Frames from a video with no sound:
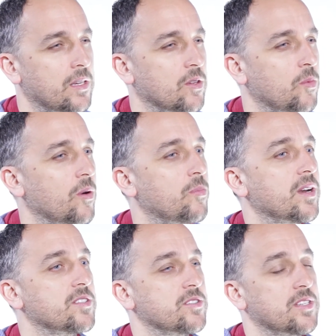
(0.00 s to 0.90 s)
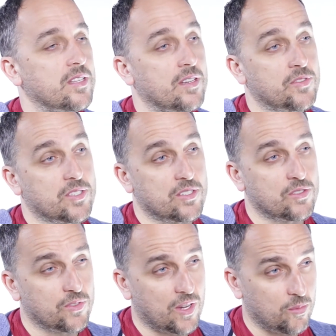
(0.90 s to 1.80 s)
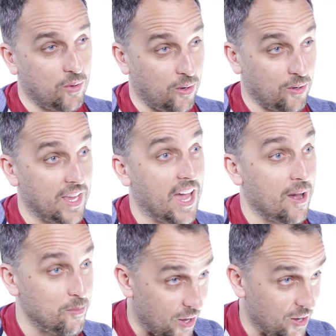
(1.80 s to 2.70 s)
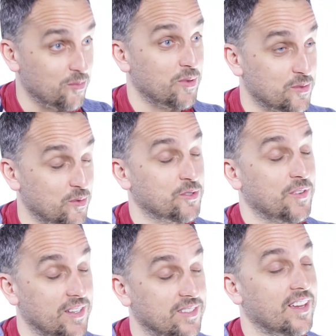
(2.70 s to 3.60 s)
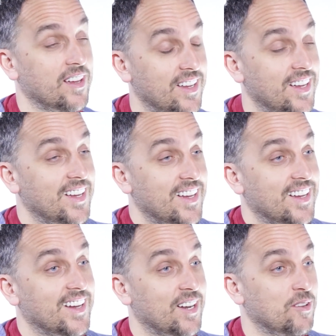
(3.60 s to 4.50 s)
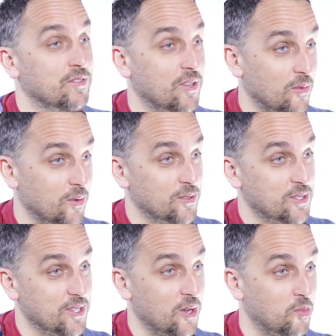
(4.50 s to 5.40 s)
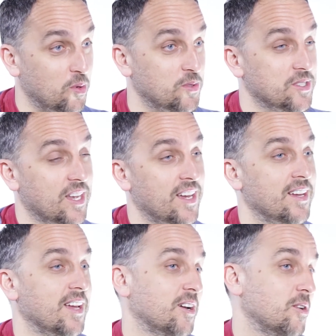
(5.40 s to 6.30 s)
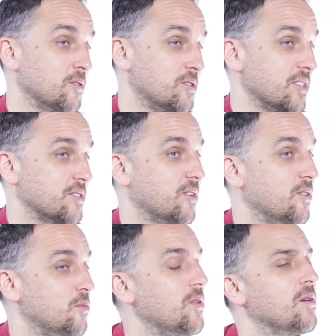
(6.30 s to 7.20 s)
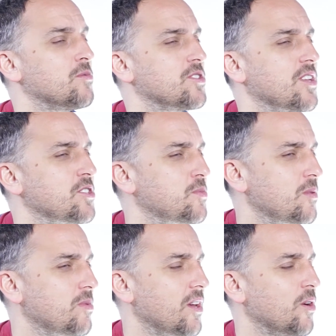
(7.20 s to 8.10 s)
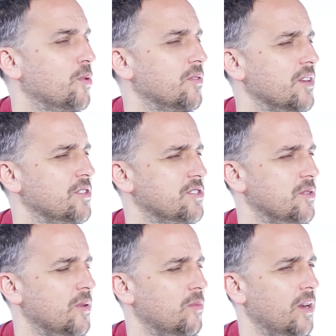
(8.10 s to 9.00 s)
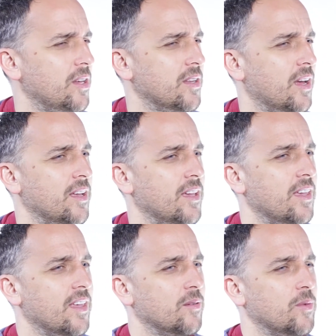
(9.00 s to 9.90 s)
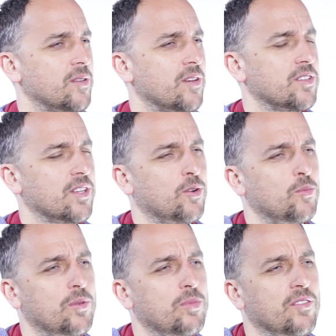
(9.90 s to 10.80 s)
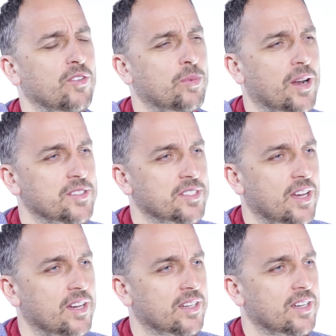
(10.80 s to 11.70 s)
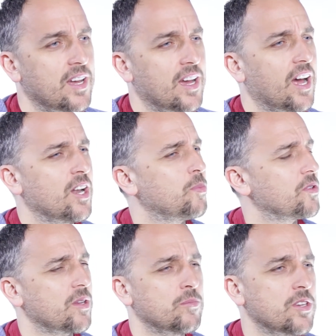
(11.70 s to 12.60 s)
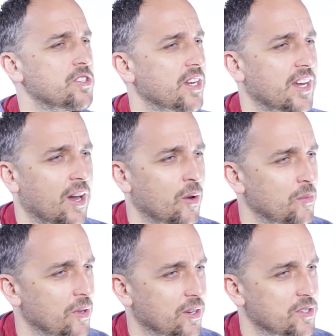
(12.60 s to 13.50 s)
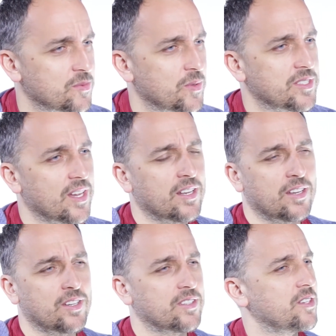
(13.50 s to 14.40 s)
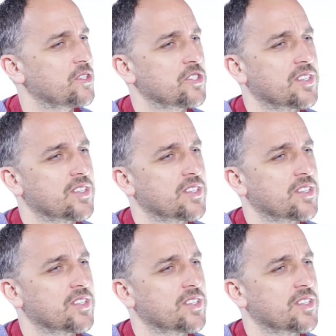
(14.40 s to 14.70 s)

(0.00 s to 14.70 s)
I to była bardzo cenna wskazówka, bo ja miałem Pismo Święte, ale w domu gdzieś na półce, jako dziecko lubiłem czytać Biblię i opowieści biblijne. Miałem nawet taką Biblię w obrazkach, ale potem nie sięgałem jakoś specjalnie, nigdy nie